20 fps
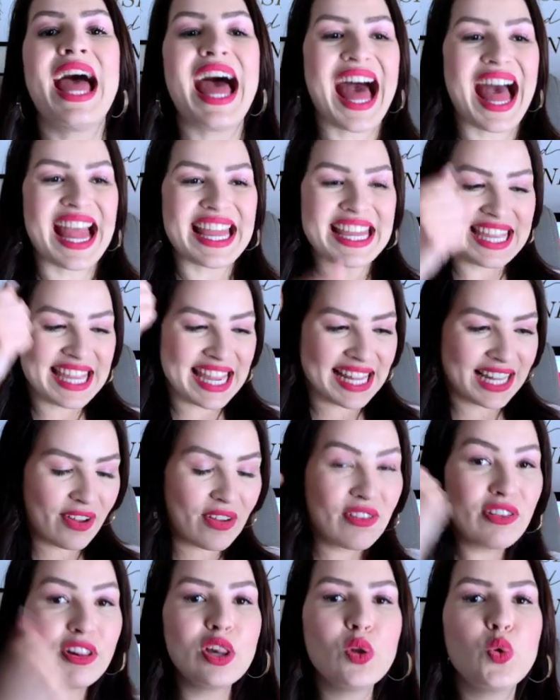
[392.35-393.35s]
aí que ela
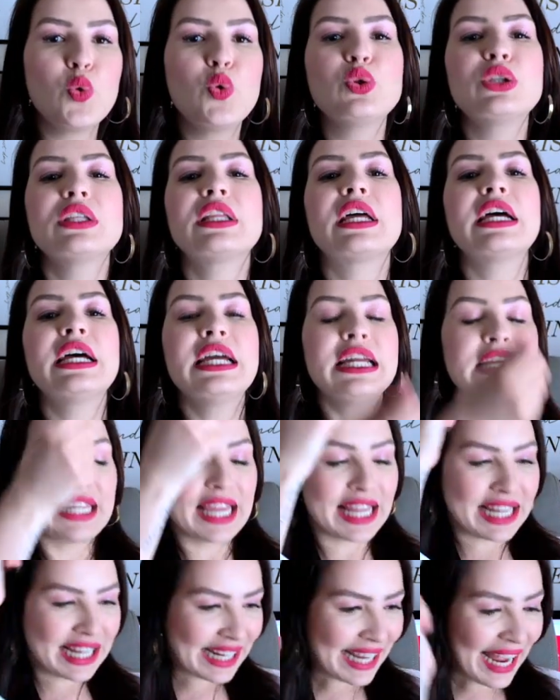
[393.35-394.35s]
luta, que
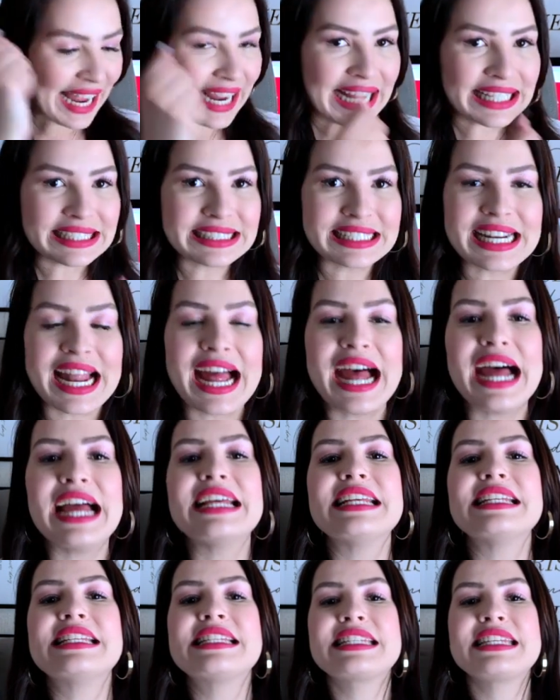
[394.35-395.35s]
ela quer ir
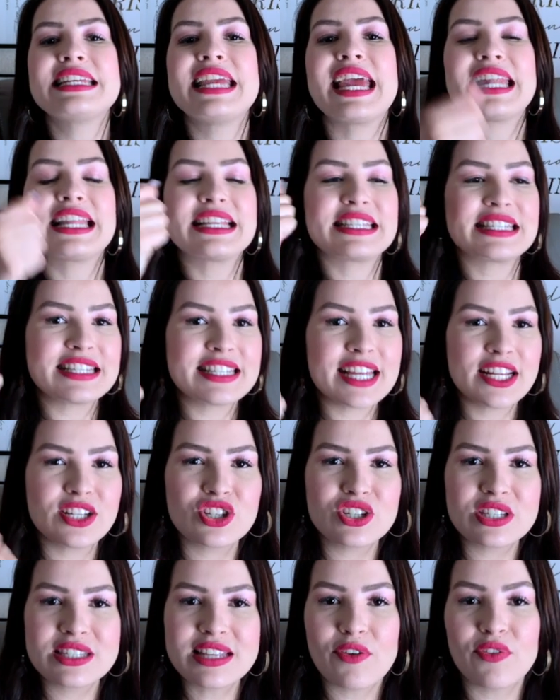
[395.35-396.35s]
atrás, que ela se sente
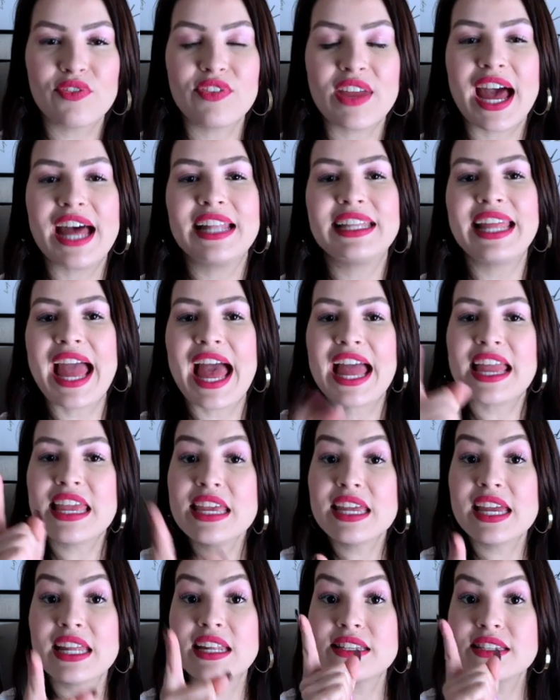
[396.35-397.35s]
desafiada, é aí
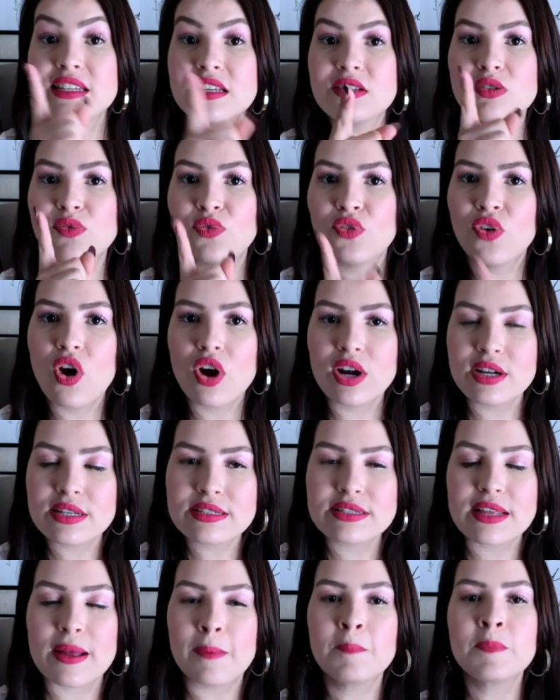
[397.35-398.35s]
que ela se
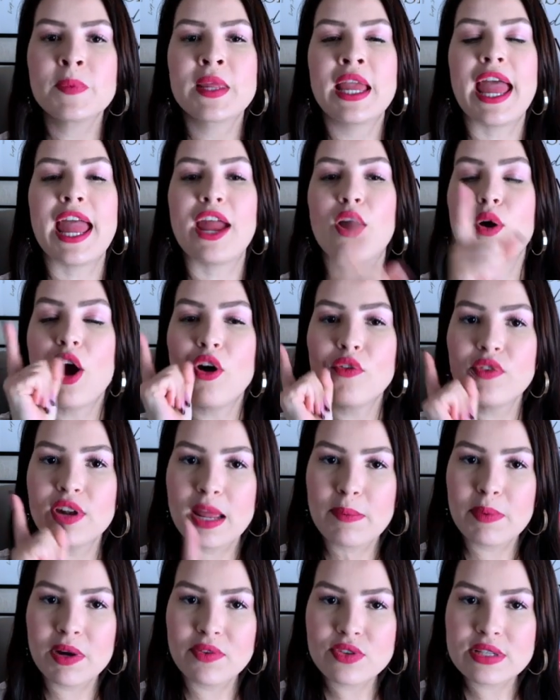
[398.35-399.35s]
esforça. É igual eu virei
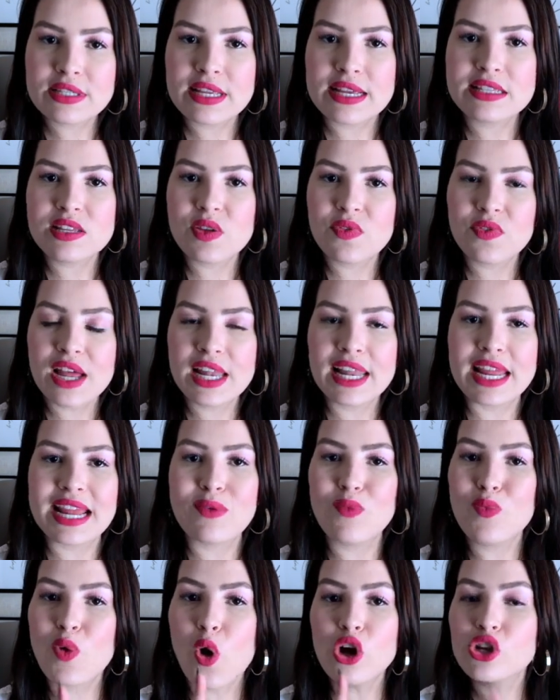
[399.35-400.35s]
para vocês e falei,
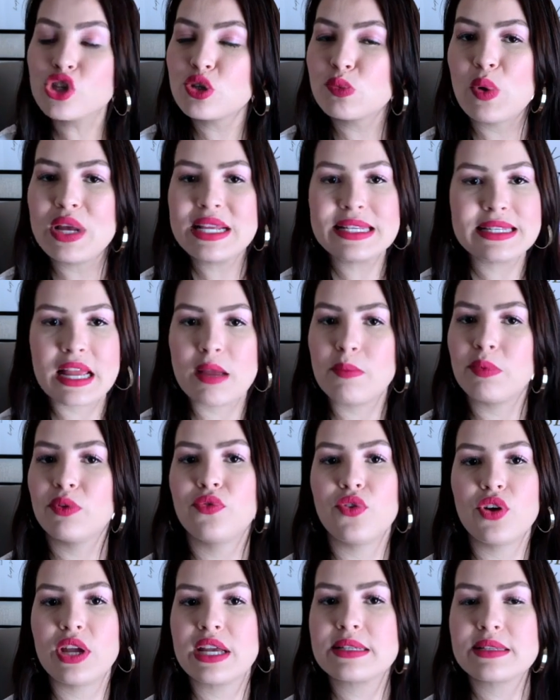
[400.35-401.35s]
um ótimo exemplo
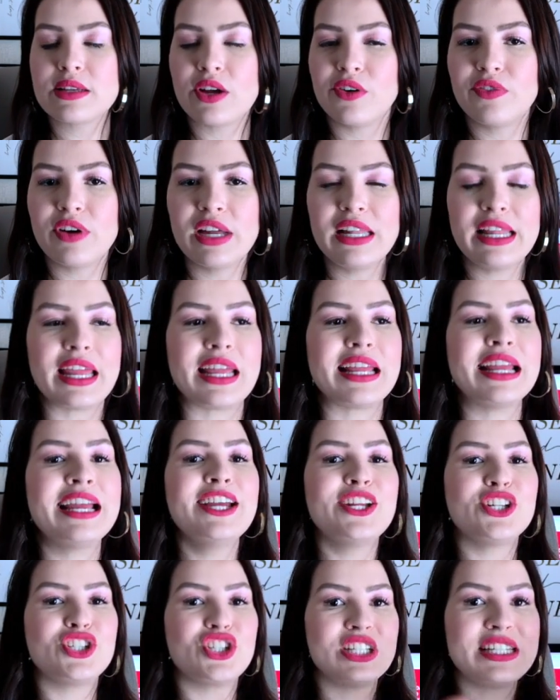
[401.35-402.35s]
foi esse que eu
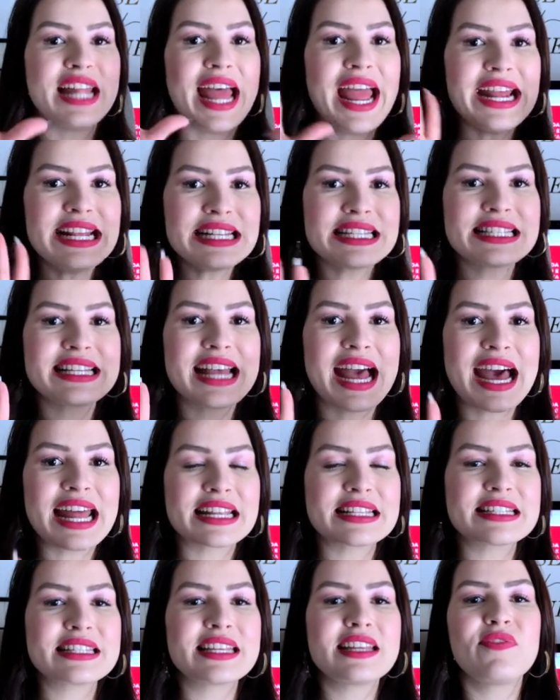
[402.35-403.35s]
falei. De 10
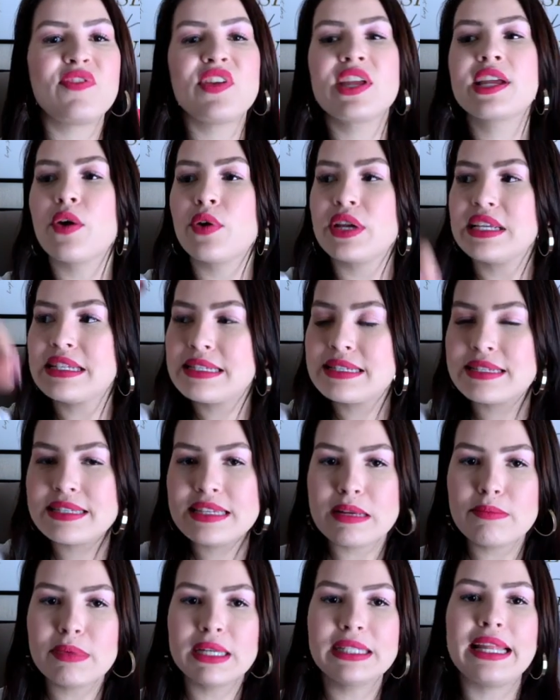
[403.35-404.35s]
caras que ficam em
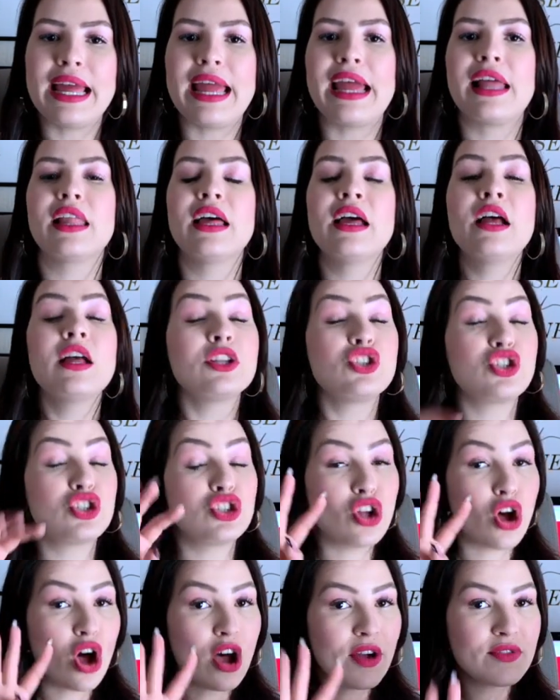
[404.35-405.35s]
cima dela, de
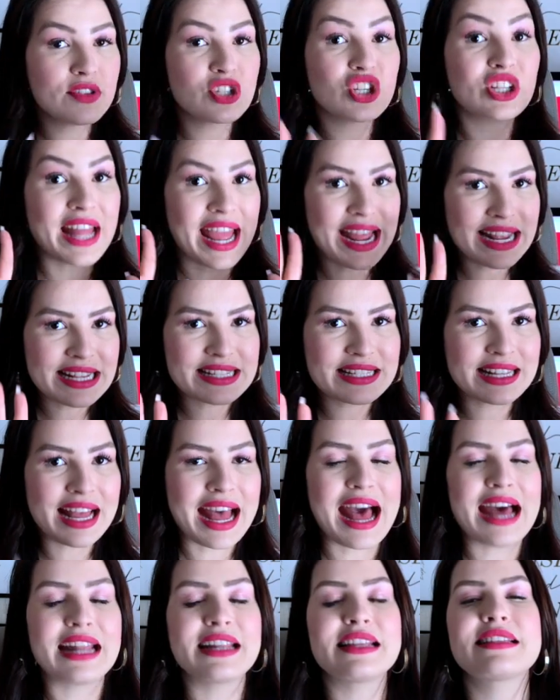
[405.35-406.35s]
9, de 10
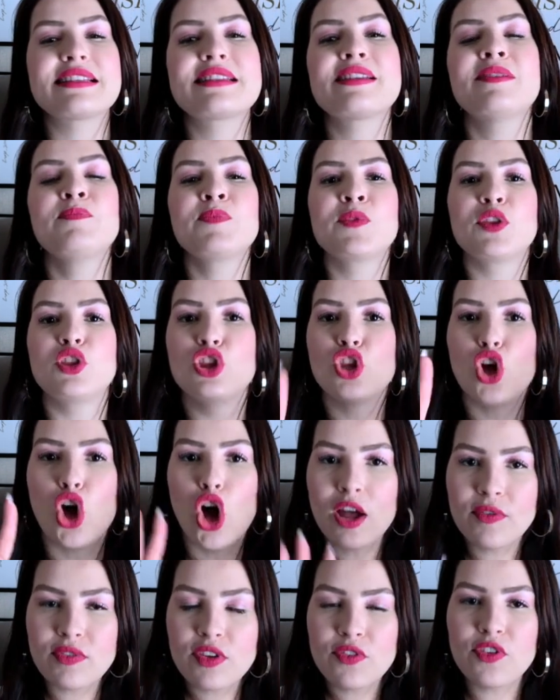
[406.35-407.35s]
caras,
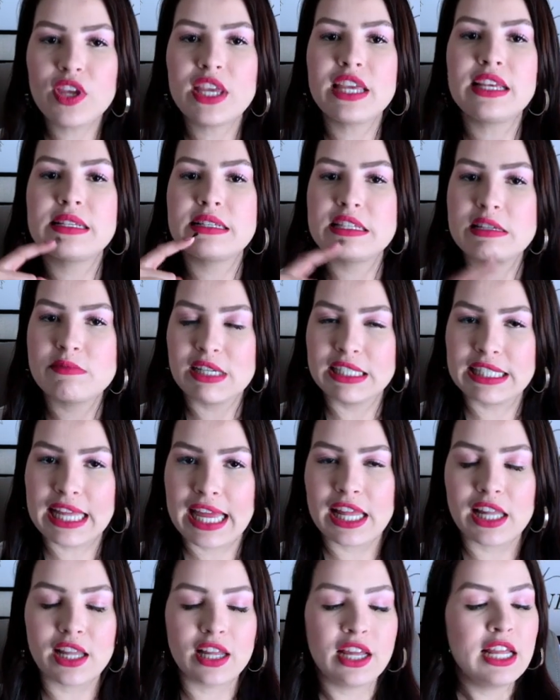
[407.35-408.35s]
9 fica em cima
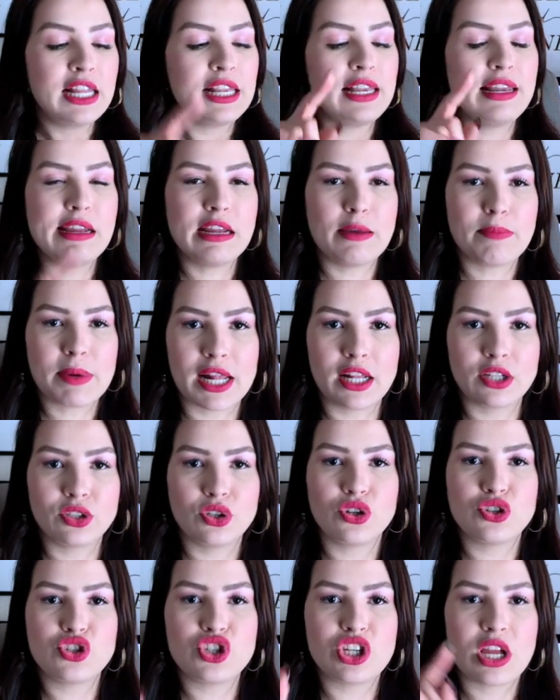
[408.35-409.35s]
dela, liga para ela
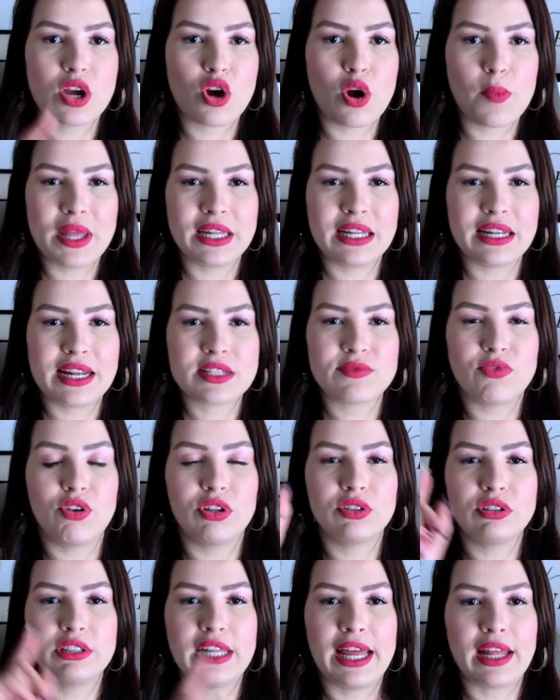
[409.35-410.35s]
todo dia, comenta nas
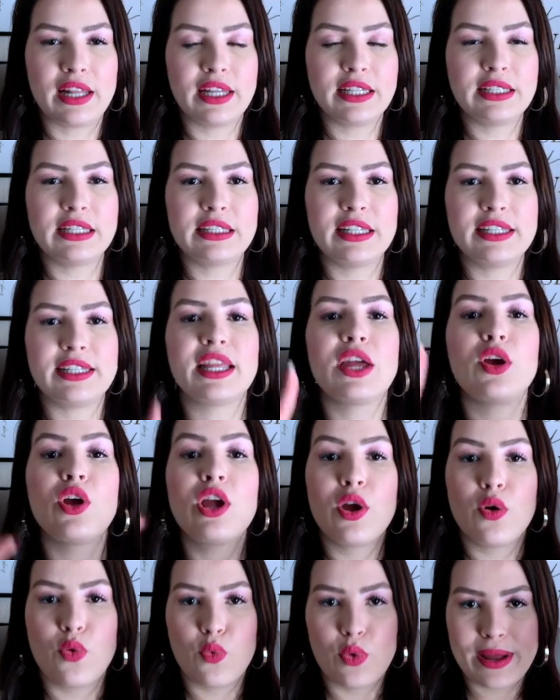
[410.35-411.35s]
fotos dela e ttt,
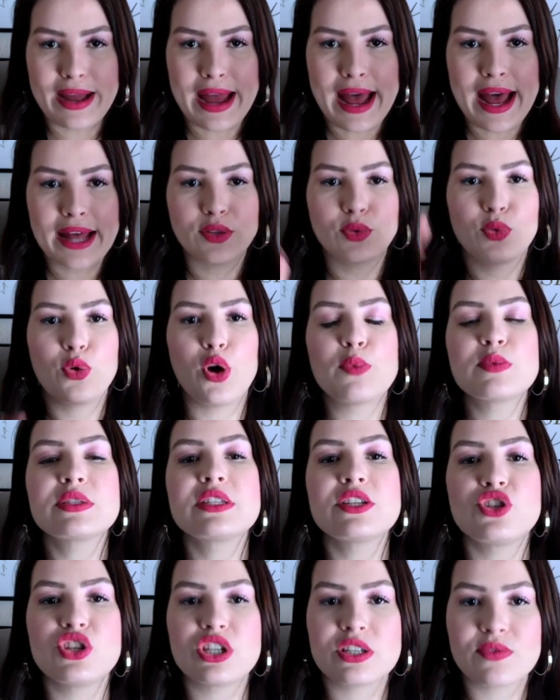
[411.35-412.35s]
o gado, como se
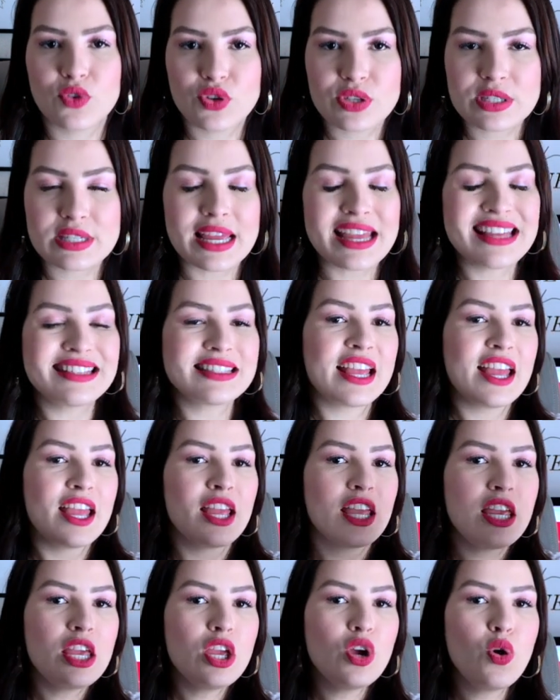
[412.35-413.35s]
diz vocês,
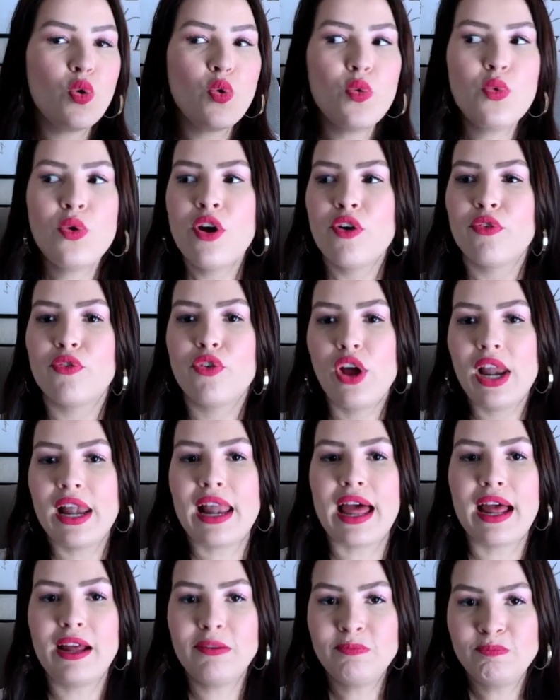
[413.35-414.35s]
e um foi
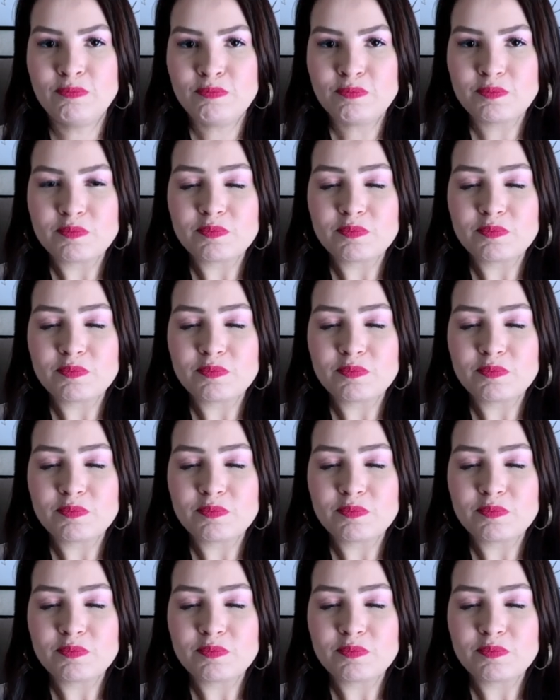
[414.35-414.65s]
lá